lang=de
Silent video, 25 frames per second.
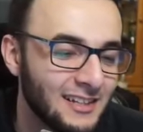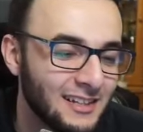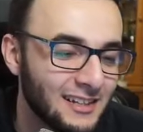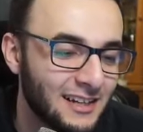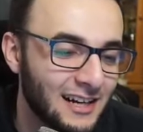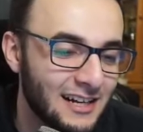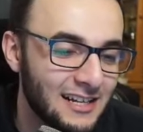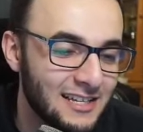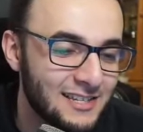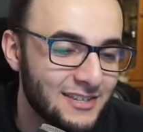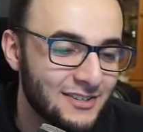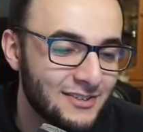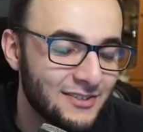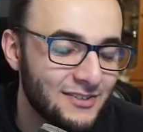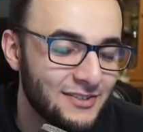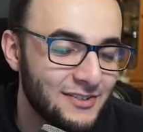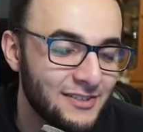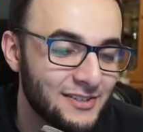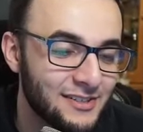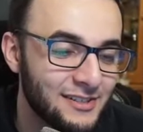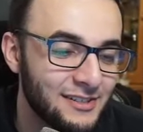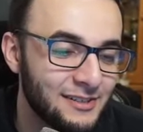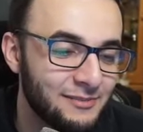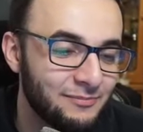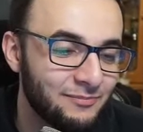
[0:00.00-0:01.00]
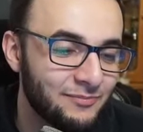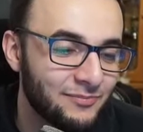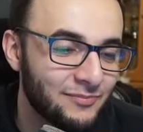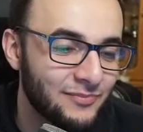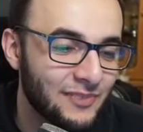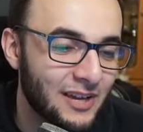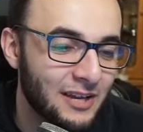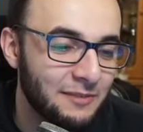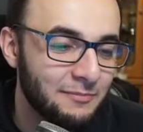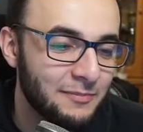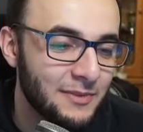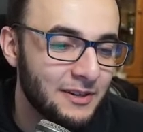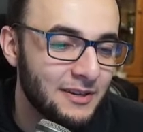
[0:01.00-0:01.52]
also ähm,
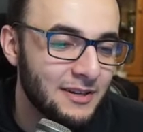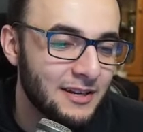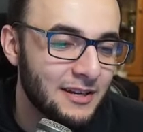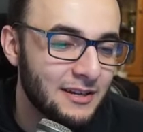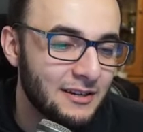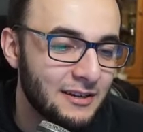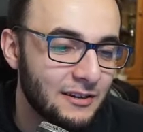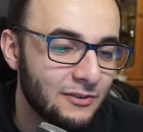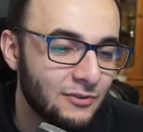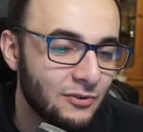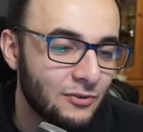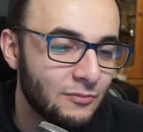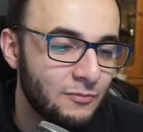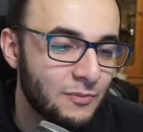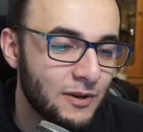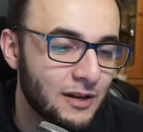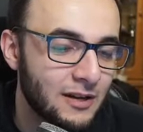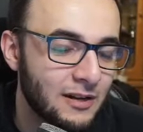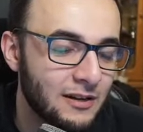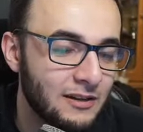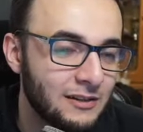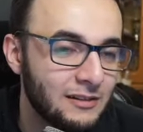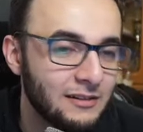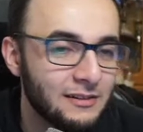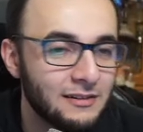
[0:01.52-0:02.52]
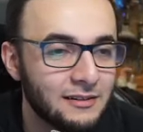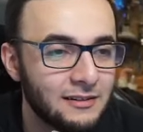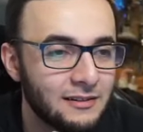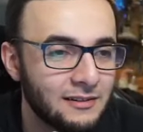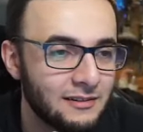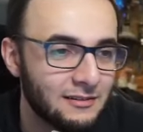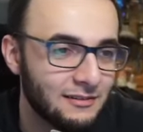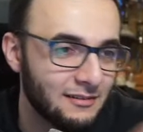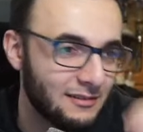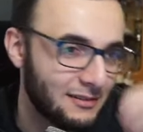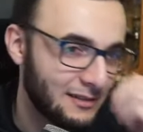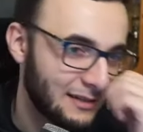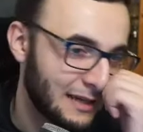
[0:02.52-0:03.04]
hat man da dann doch mal
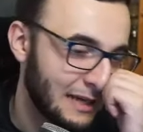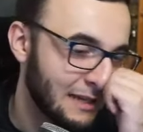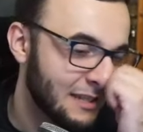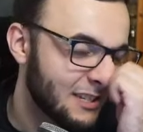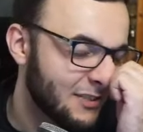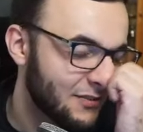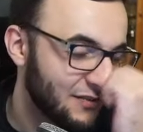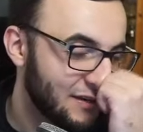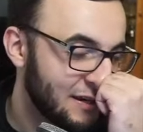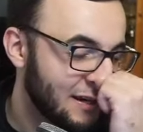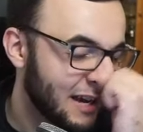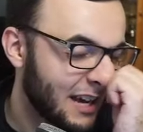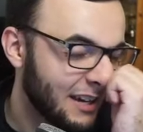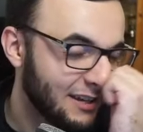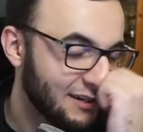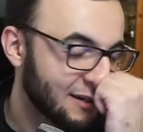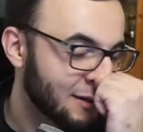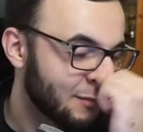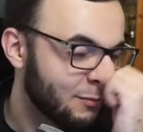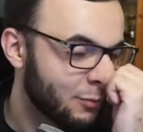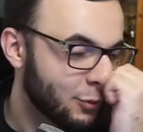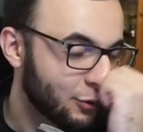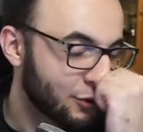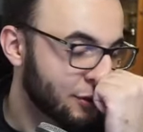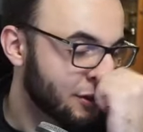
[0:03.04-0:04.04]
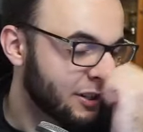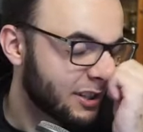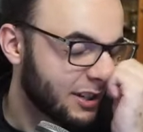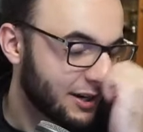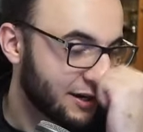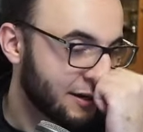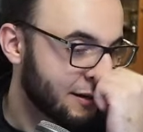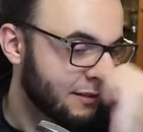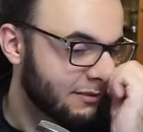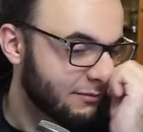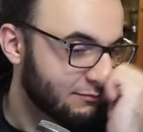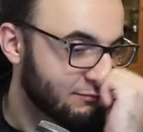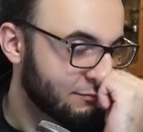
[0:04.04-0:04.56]
ganz viele andere
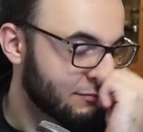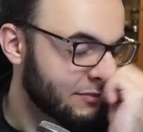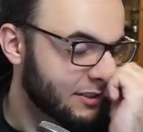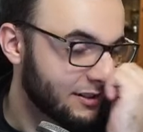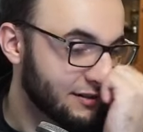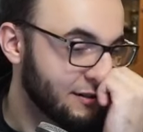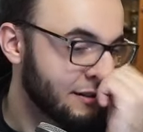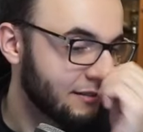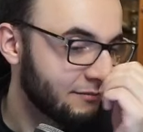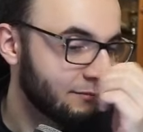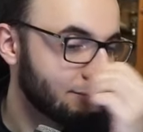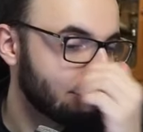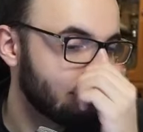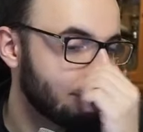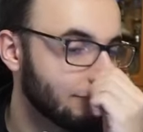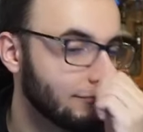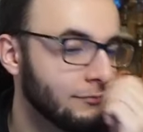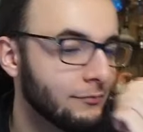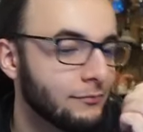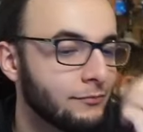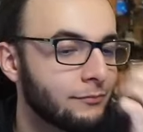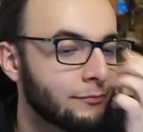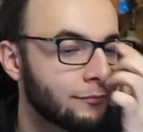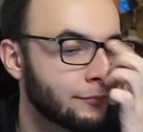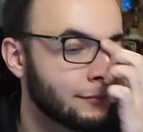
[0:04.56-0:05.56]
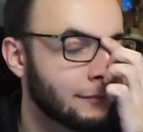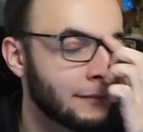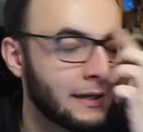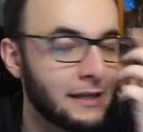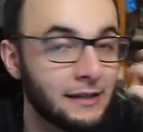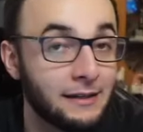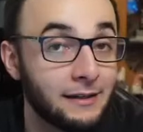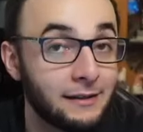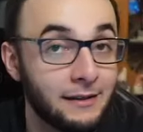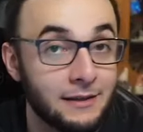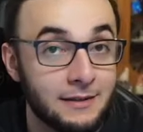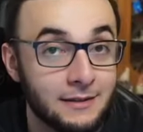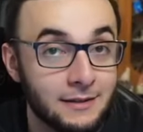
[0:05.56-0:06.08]
Möglichkeiten. Ne? Hätte
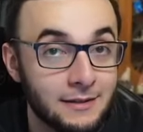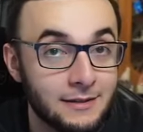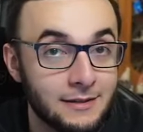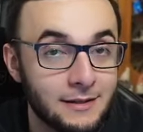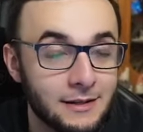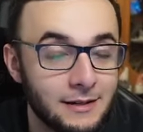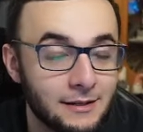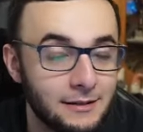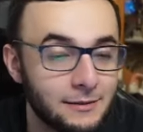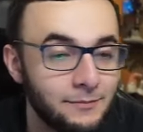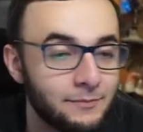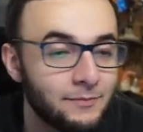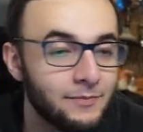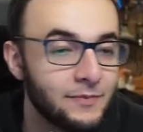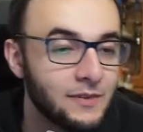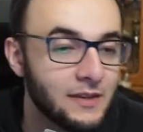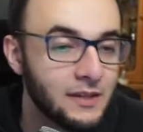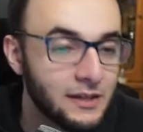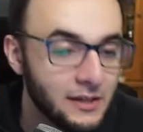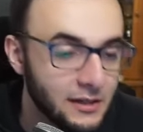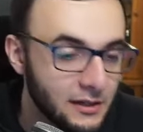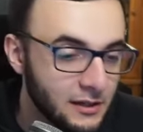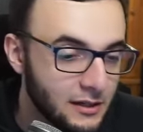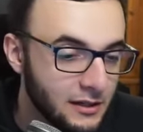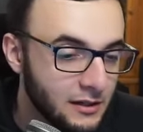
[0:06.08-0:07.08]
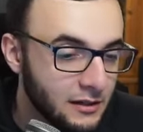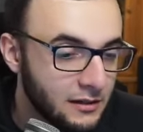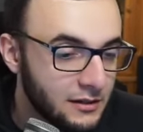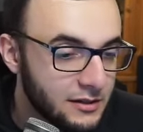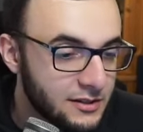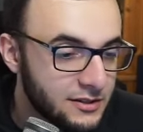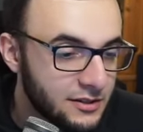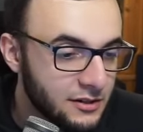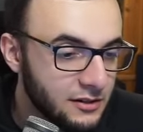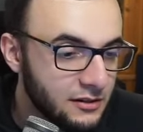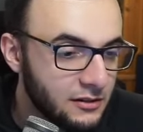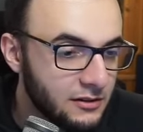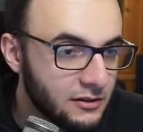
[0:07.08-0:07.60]
ich jetzt gesagt.
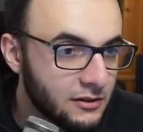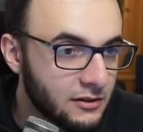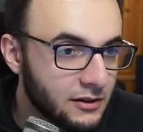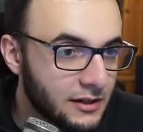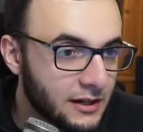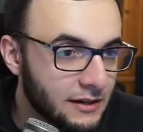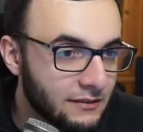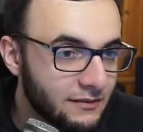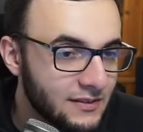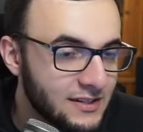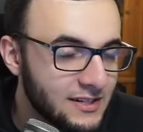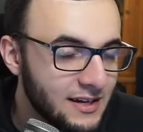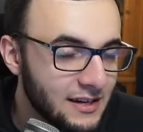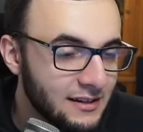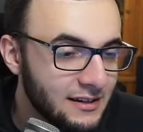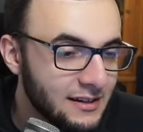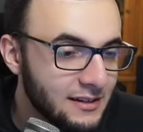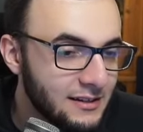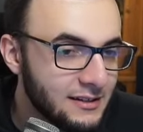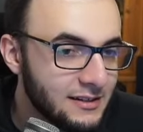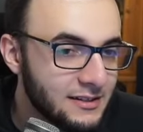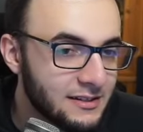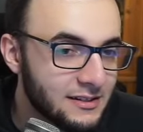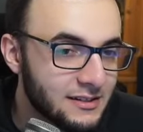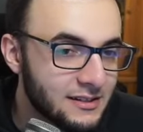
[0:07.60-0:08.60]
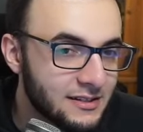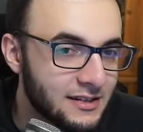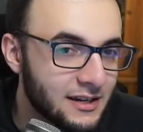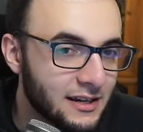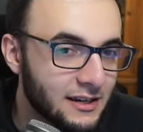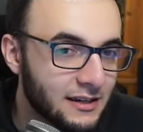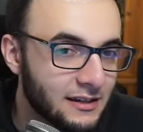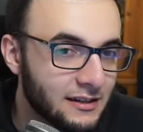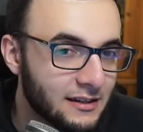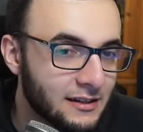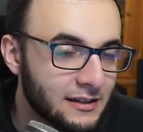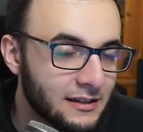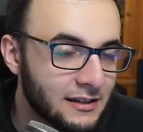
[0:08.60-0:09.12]
So, was kann denn dieses
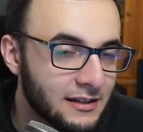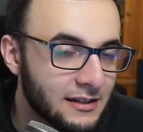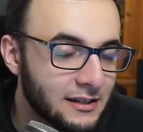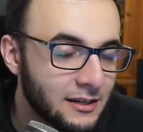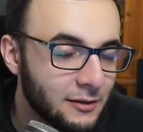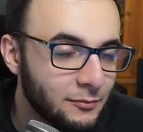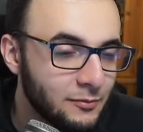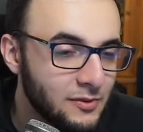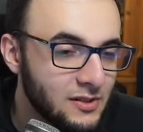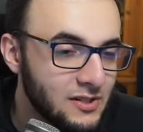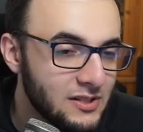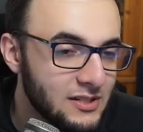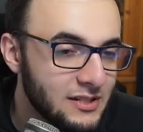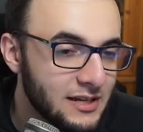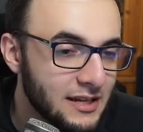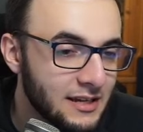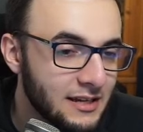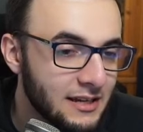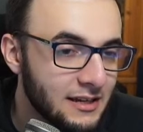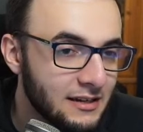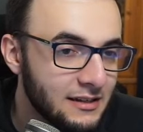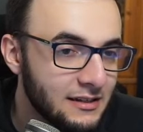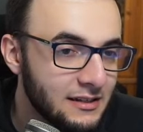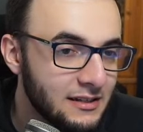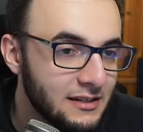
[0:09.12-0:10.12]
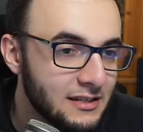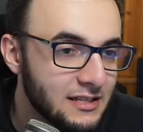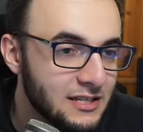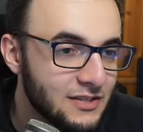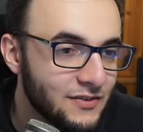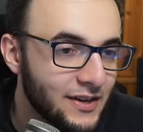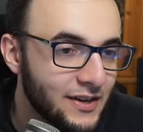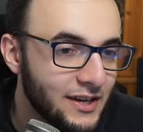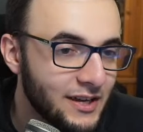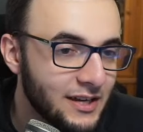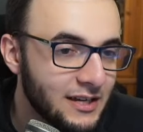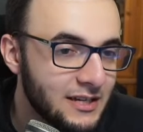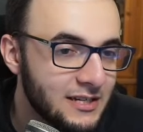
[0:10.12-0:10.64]
Deck? Äh, ich glaube, dieses Deck kann nicht
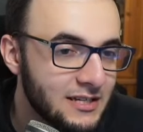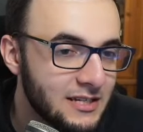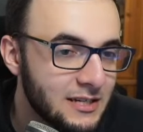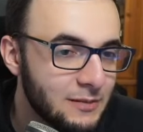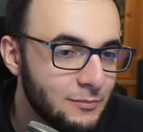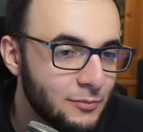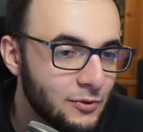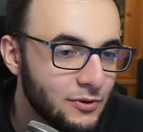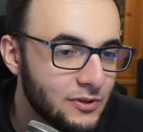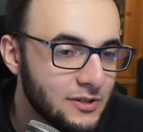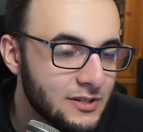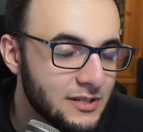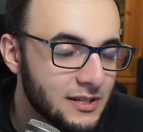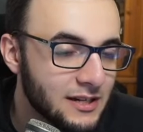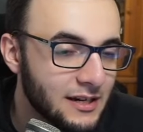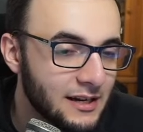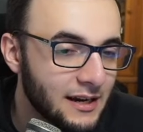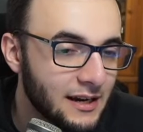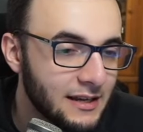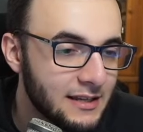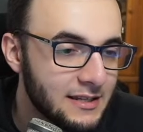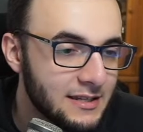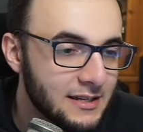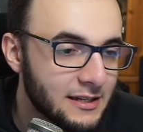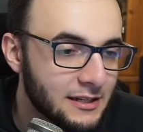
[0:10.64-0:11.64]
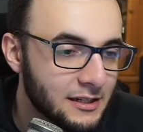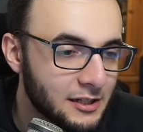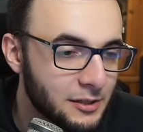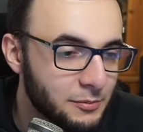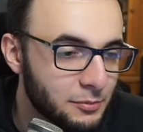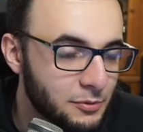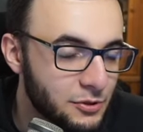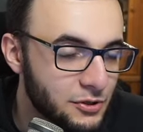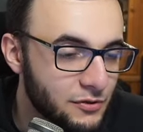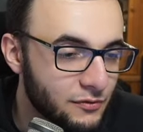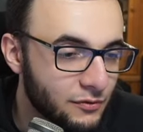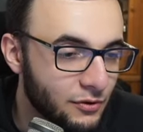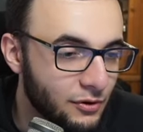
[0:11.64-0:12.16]
zwei Exit-Monster gleichzeitig
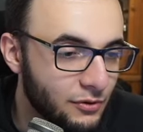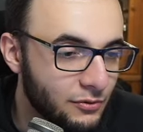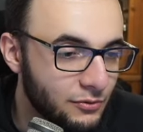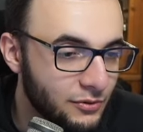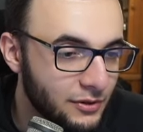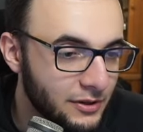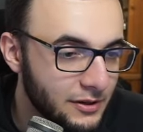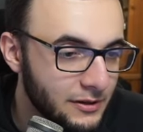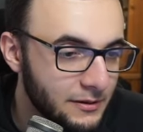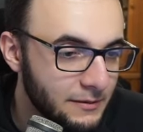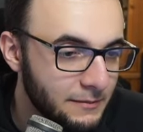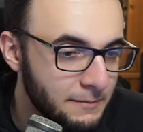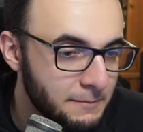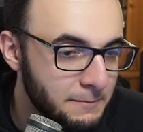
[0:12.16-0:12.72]
beschwören, oder?